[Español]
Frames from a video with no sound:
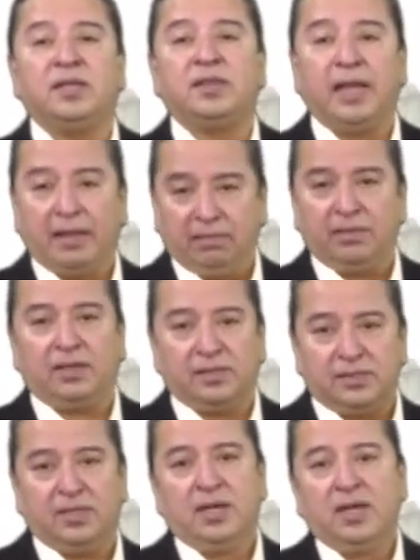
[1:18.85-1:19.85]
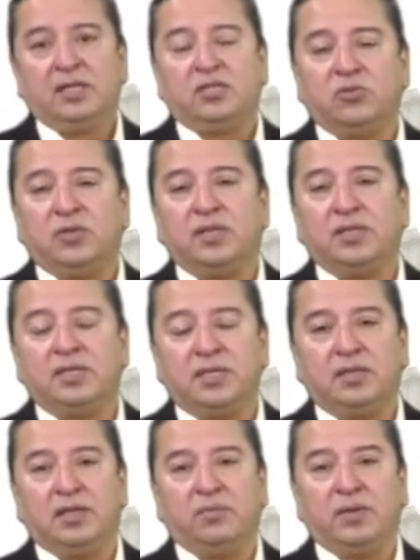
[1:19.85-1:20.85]
tantas ciudades
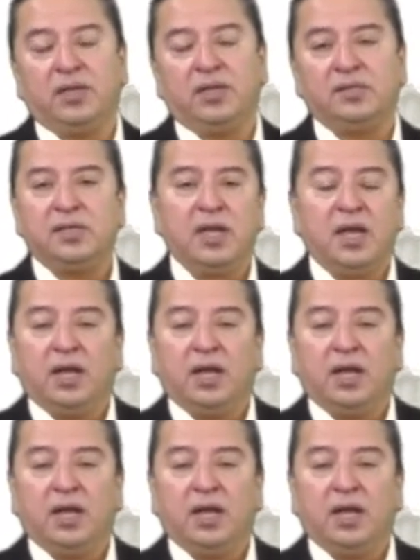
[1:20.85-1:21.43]
intermedias.